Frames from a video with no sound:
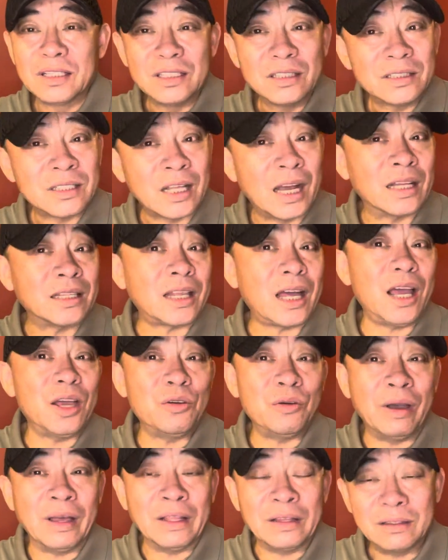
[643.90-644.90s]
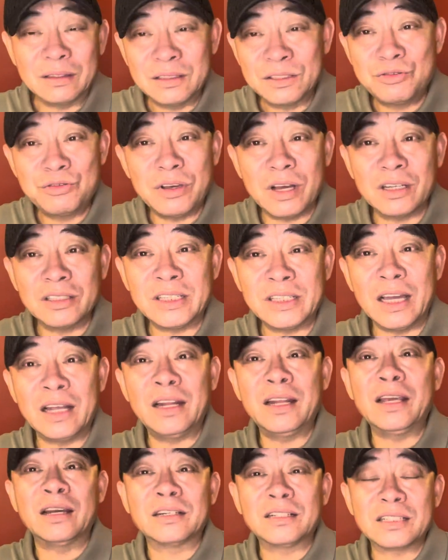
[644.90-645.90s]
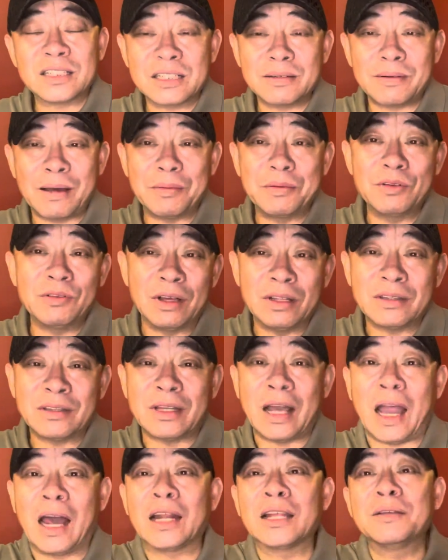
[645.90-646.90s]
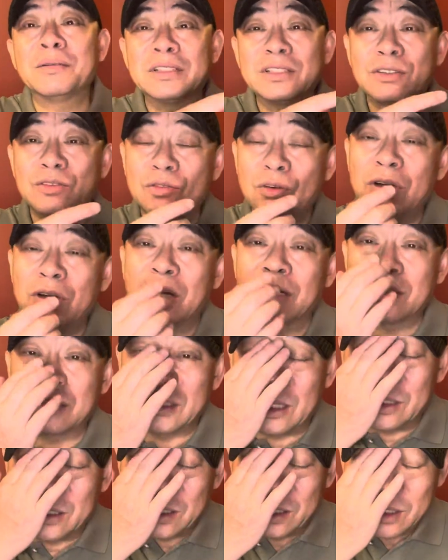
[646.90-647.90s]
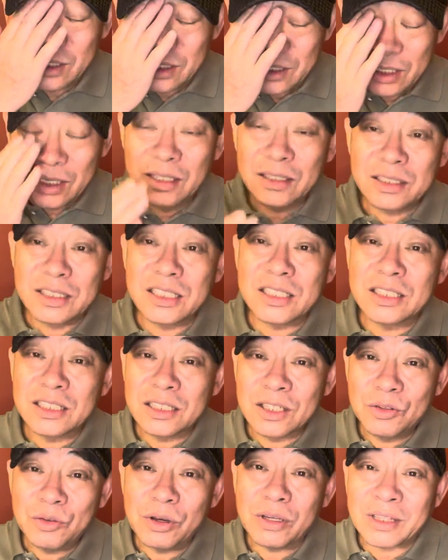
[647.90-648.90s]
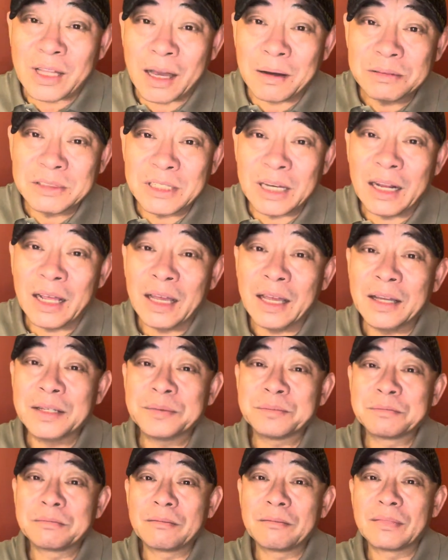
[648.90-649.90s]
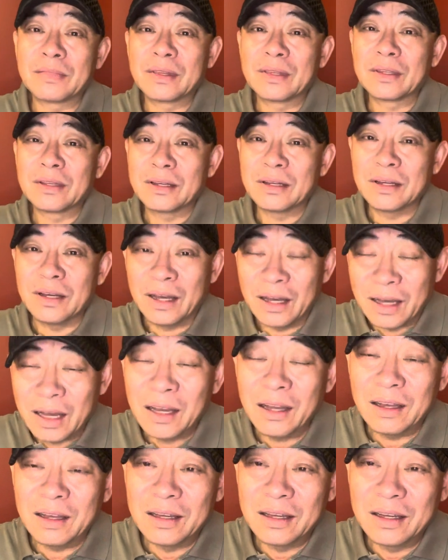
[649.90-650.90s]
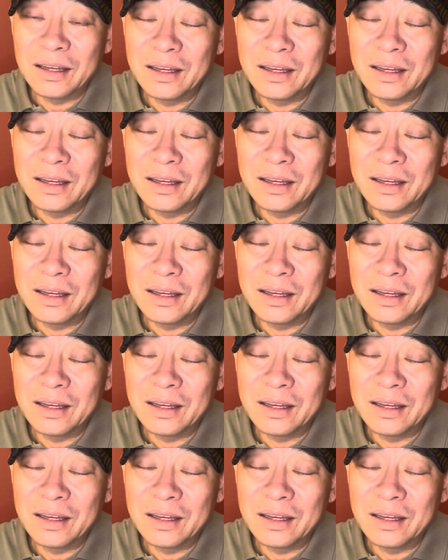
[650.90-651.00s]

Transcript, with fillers: 打太原，徐向前领着十八兵团打了多多长时间？几个月打不下来啊！